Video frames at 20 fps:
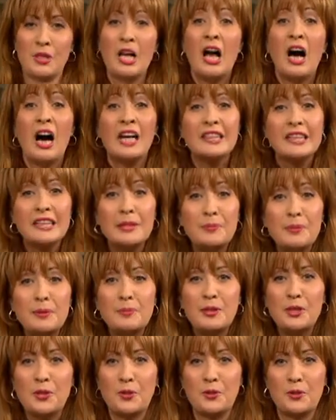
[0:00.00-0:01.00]
Haddimi
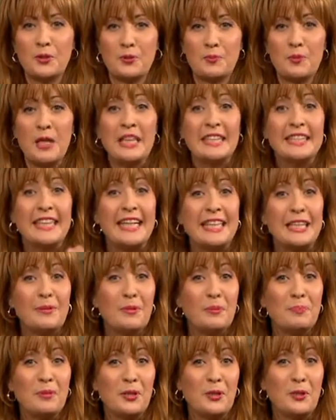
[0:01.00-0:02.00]
biliyorum.
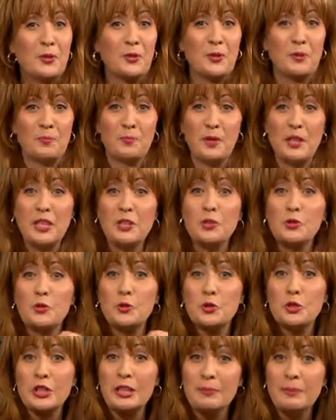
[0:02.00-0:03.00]
Yerimi biliyorum. Bana
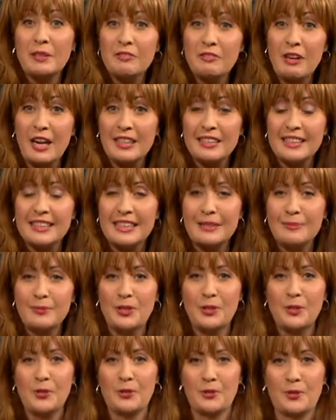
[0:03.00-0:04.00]
gücü kimin verdiğini
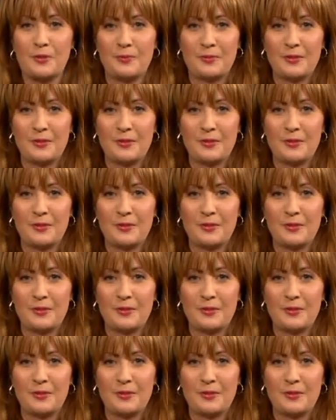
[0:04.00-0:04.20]
biliyorum.